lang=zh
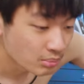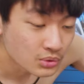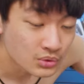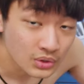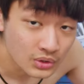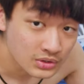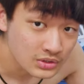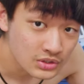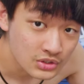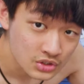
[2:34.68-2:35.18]
部
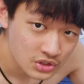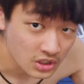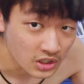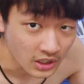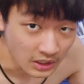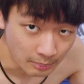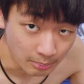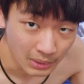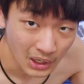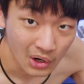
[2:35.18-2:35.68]
都是摄
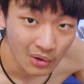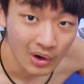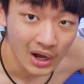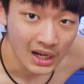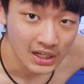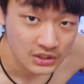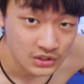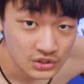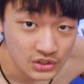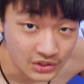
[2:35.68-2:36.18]
影包
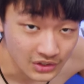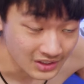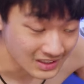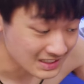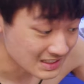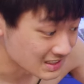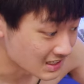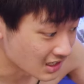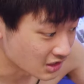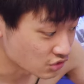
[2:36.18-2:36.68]
啊、摄影
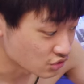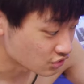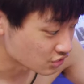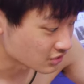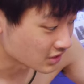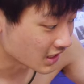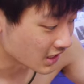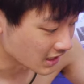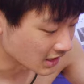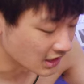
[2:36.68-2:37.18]
箱
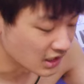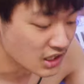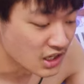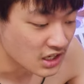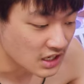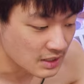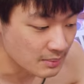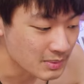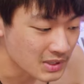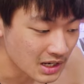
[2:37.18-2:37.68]
之类的，
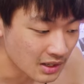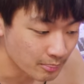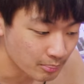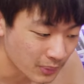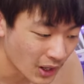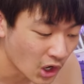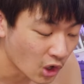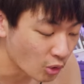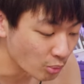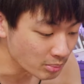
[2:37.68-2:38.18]
里面的
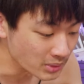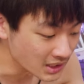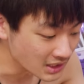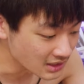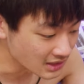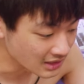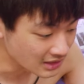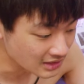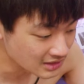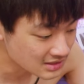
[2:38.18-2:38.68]
泡棉
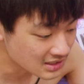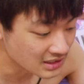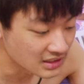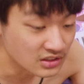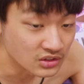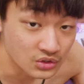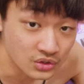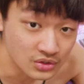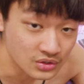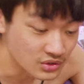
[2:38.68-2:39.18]
隔
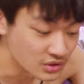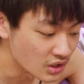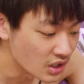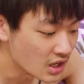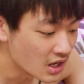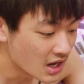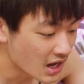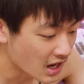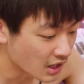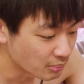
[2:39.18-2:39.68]
层就是
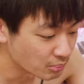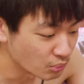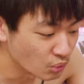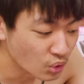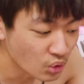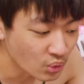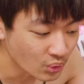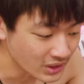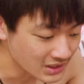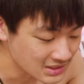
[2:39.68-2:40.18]

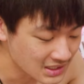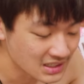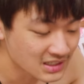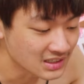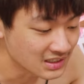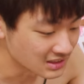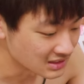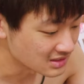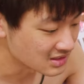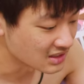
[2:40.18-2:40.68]
魔鬼毡
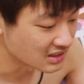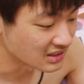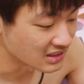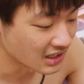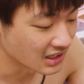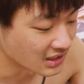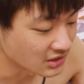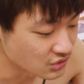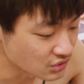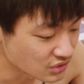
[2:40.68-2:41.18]
隔层
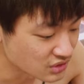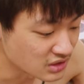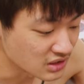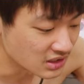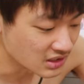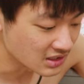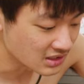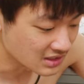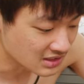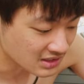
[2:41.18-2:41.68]
啊，就是你
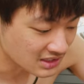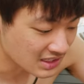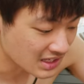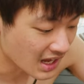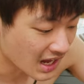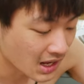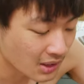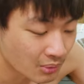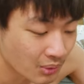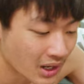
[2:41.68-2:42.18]
可以
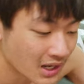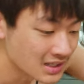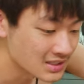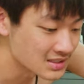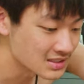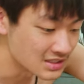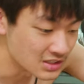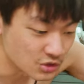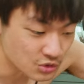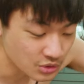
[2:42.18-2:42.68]
DIY
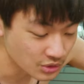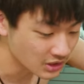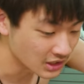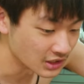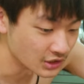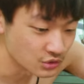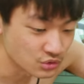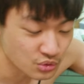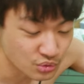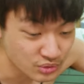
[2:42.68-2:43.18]
自己去
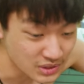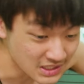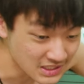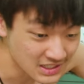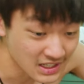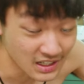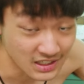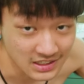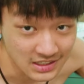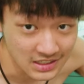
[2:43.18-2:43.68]
隔出你
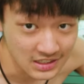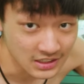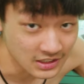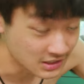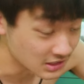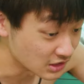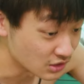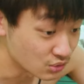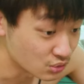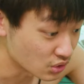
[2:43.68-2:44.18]
相机的
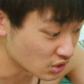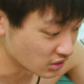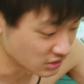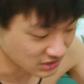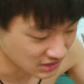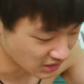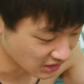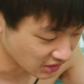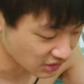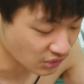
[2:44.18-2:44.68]
形状，
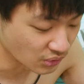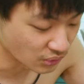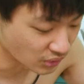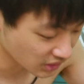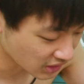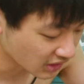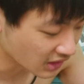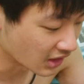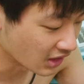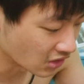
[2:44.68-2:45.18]
这样有
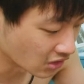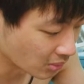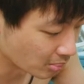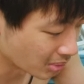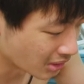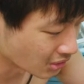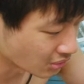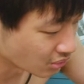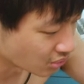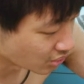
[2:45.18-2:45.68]
更好的
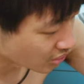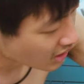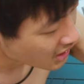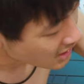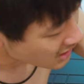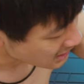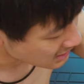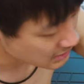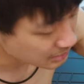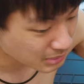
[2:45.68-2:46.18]
保护。
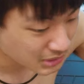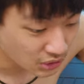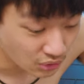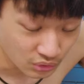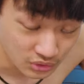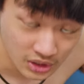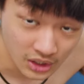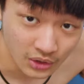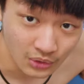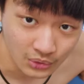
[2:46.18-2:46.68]
那这边有
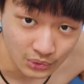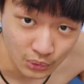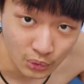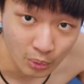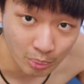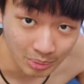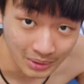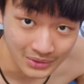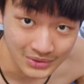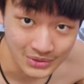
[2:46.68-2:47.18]
超多，
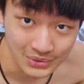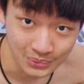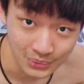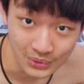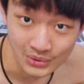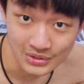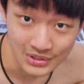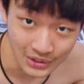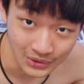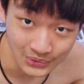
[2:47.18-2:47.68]
表示我
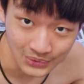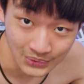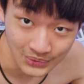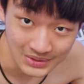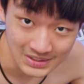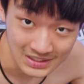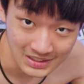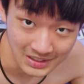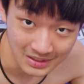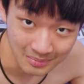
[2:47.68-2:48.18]
有超多
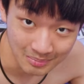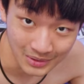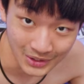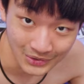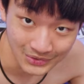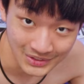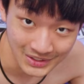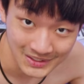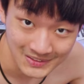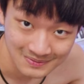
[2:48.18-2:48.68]
摄影
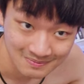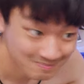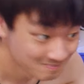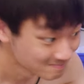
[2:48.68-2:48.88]
包的。